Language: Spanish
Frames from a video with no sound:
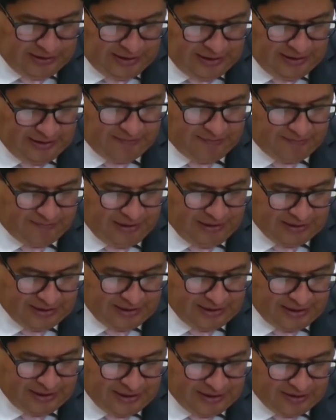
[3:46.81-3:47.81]

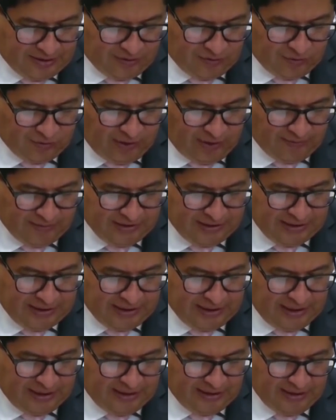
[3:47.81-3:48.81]
metropolitano
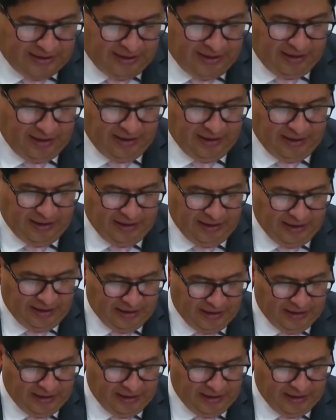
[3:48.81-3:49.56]
Cochabambino,